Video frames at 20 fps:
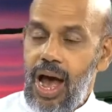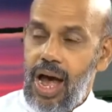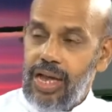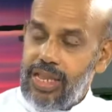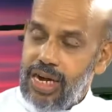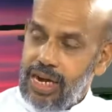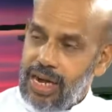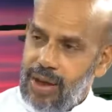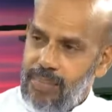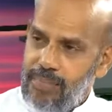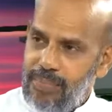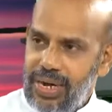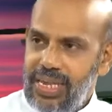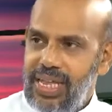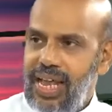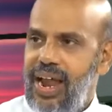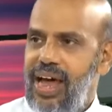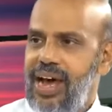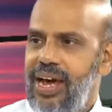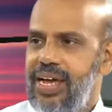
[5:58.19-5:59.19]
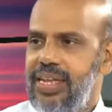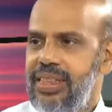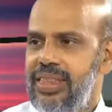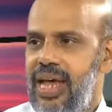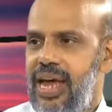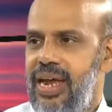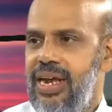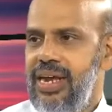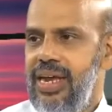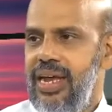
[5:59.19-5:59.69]
அதற்கு
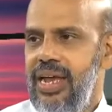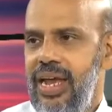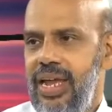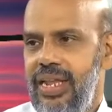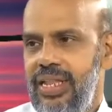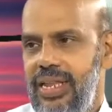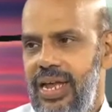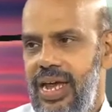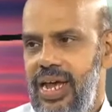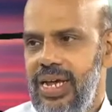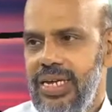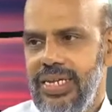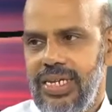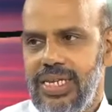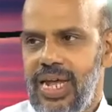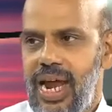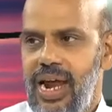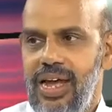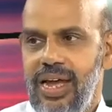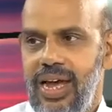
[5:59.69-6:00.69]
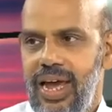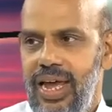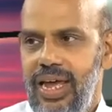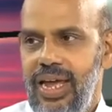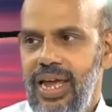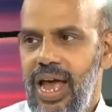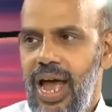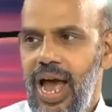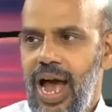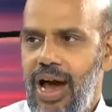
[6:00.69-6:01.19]
பதிலாகத்தான் இந்த சலுகை
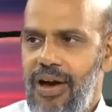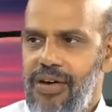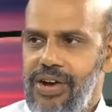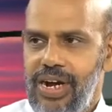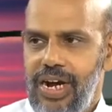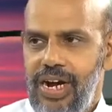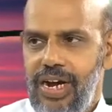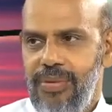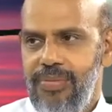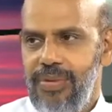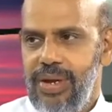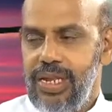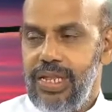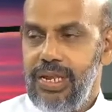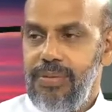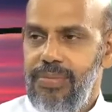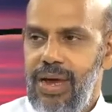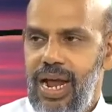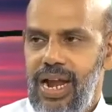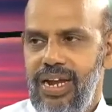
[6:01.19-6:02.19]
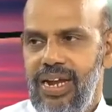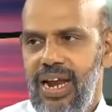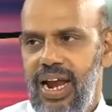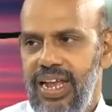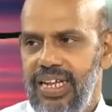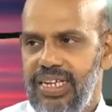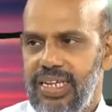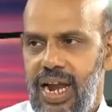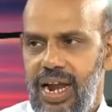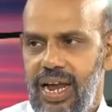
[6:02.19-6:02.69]
அவர்களிடமிருந்து
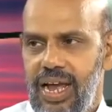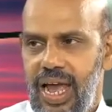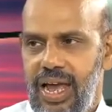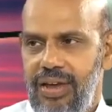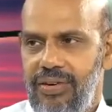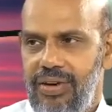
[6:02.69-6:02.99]
மேல்நிலை சலுகை